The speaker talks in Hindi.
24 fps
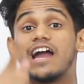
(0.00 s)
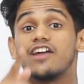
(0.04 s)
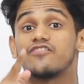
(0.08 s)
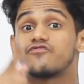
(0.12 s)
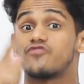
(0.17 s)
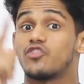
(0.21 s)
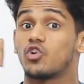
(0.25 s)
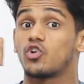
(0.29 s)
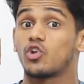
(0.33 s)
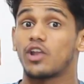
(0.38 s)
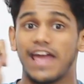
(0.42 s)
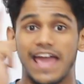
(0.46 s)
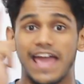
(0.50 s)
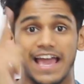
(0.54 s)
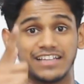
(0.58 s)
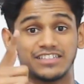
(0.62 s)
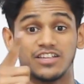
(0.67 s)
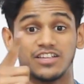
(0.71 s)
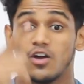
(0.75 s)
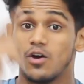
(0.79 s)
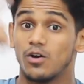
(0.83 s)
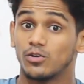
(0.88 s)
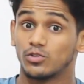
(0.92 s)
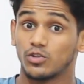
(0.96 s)
आईफोन
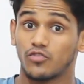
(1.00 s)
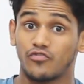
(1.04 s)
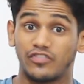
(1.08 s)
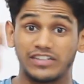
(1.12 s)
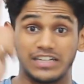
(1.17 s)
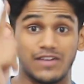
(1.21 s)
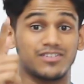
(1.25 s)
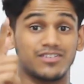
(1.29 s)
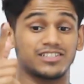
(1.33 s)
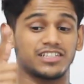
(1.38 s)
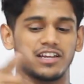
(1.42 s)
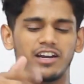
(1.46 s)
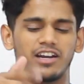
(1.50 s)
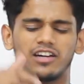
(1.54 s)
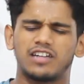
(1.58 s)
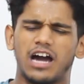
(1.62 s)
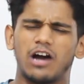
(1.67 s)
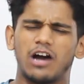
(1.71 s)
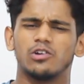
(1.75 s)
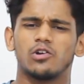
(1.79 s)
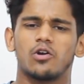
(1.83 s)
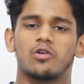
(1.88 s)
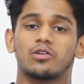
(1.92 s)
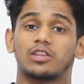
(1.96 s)
एक्स तो फटाफट चाहिए
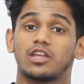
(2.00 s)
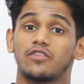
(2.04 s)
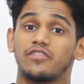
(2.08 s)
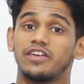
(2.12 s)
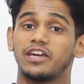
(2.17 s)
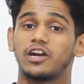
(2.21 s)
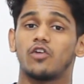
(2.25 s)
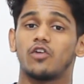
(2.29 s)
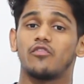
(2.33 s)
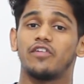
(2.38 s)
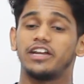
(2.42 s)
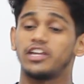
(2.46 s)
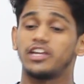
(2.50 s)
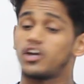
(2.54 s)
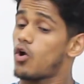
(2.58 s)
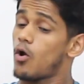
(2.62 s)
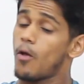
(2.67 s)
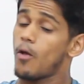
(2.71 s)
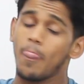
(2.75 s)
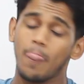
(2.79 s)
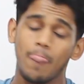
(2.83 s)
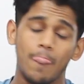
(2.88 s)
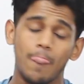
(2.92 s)
डाउनलोड द वीगो वीडियो